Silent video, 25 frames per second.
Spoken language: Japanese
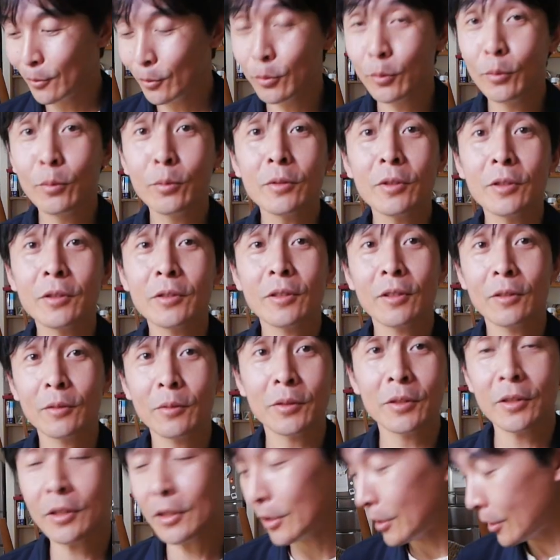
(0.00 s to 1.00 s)
どうですか
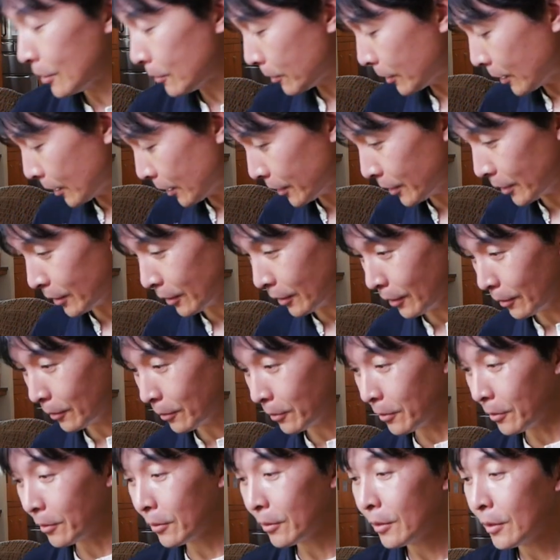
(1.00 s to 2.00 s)
としか言いようがないんやけ
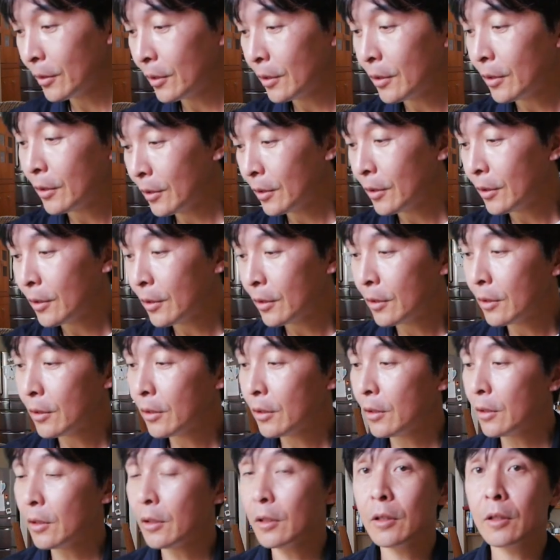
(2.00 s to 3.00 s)
ど
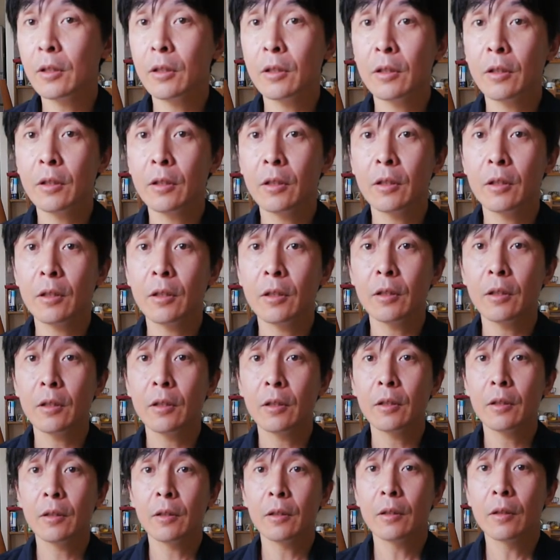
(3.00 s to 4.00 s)

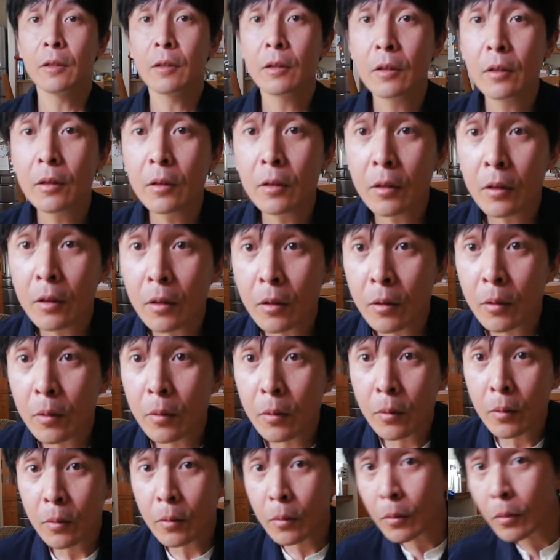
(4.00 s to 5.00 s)

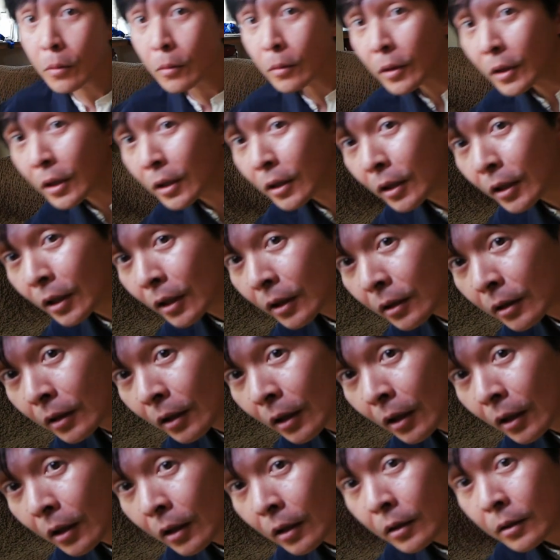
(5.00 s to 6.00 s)
えー、この辺にあっ
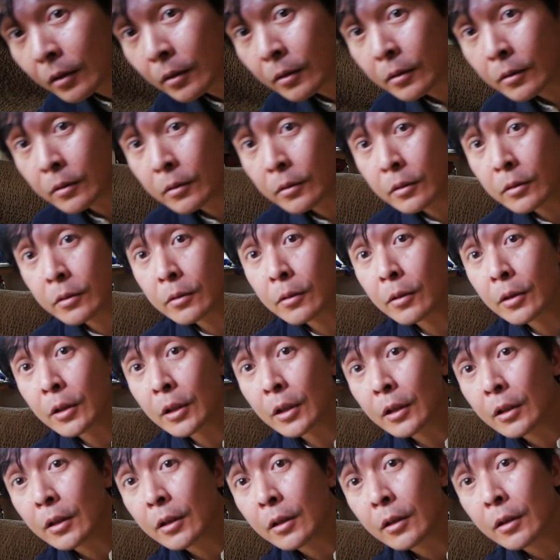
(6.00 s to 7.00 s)
た黒
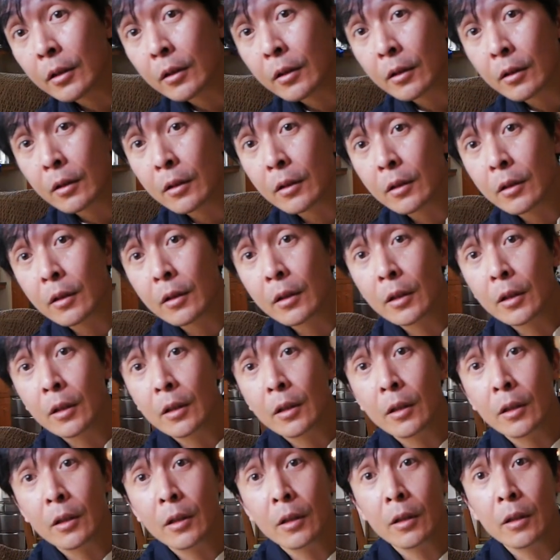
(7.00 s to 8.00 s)
い、
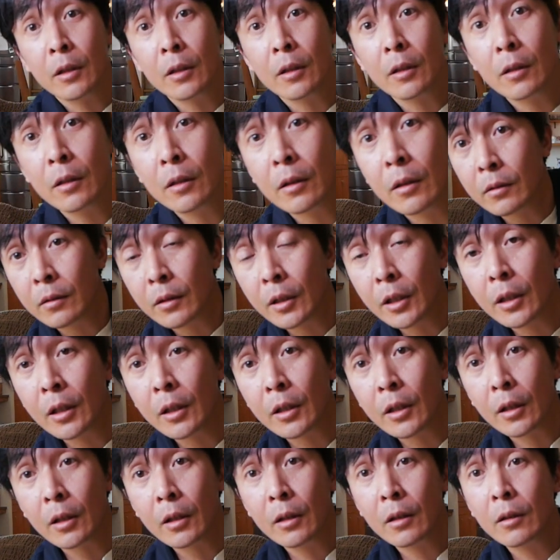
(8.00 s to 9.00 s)
えー、
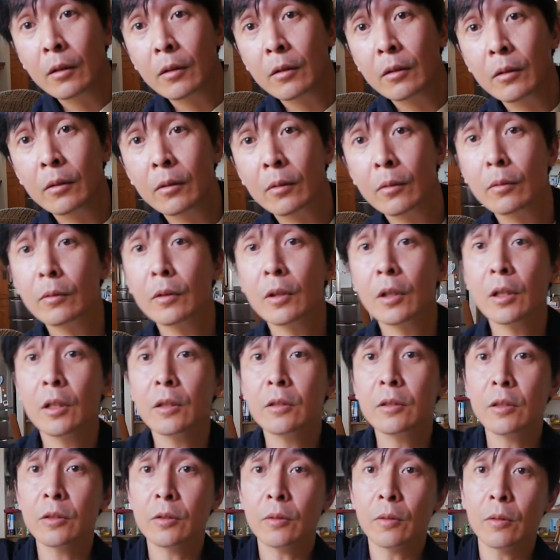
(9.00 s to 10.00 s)
ケラレどんな
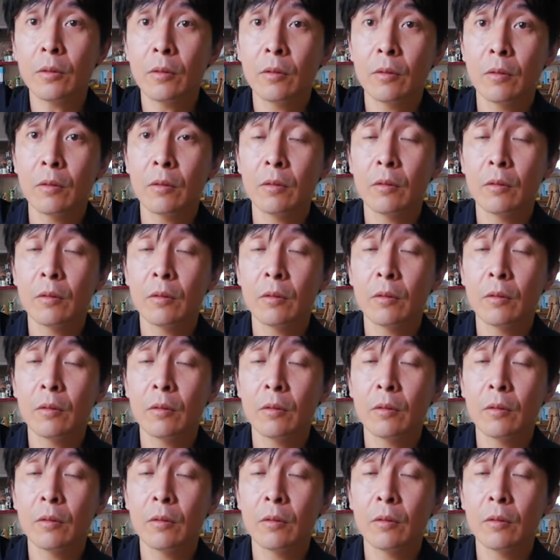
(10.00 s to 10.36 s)
感じでしょう